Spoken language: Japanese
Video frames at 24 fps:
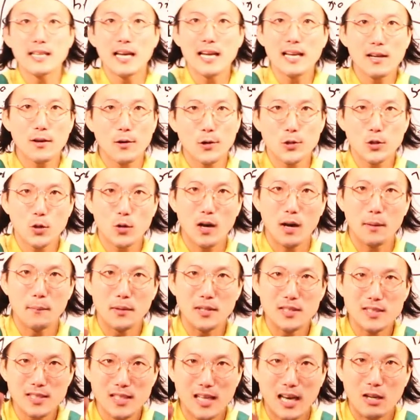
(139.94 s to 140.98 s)
たいことが
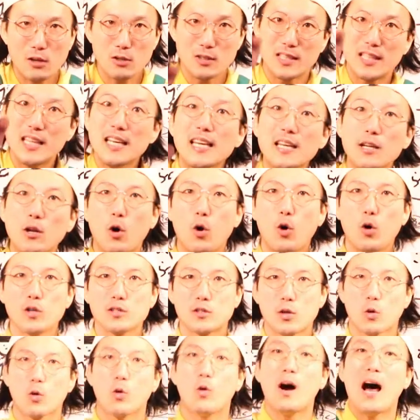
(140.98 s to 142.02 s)
見つかる T の法
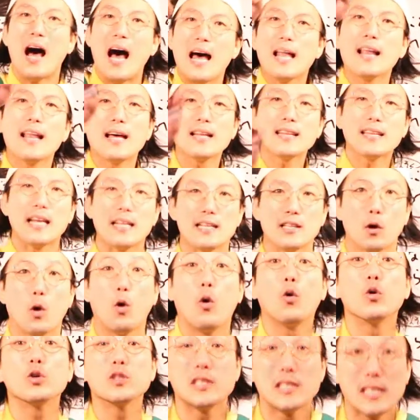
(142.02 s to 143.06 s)
則をあなたに教
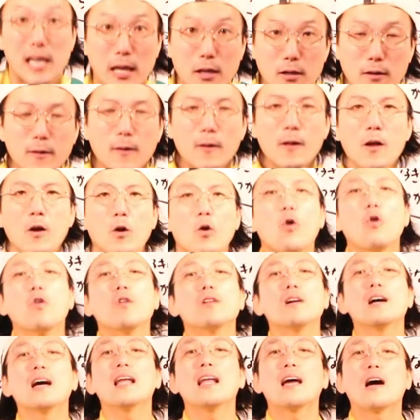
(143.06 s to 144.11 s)
える。
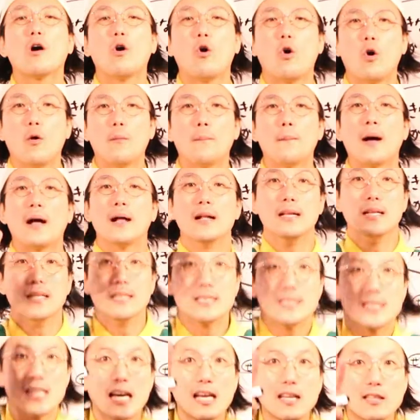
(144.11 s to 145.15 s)
こっからが本番。
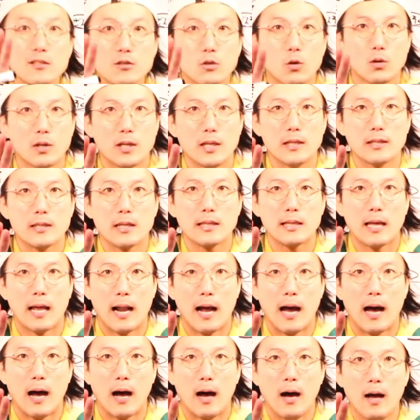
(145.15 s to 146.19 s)
ちゃんと聞いてた
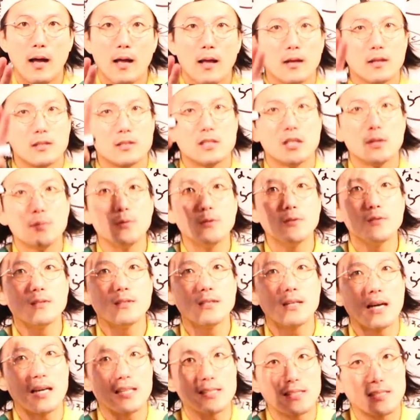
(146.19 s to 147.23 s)
ら、自
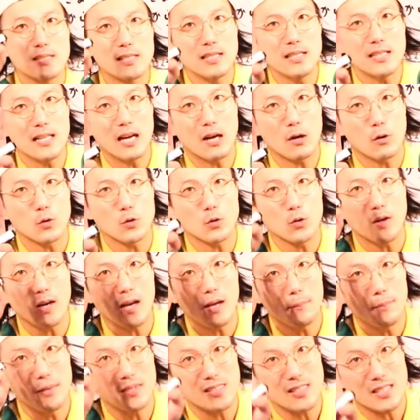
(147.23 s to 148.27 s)
分が好きなこと
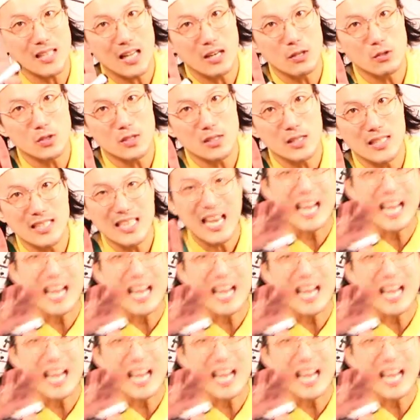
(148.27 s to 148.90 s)
が見つかるし、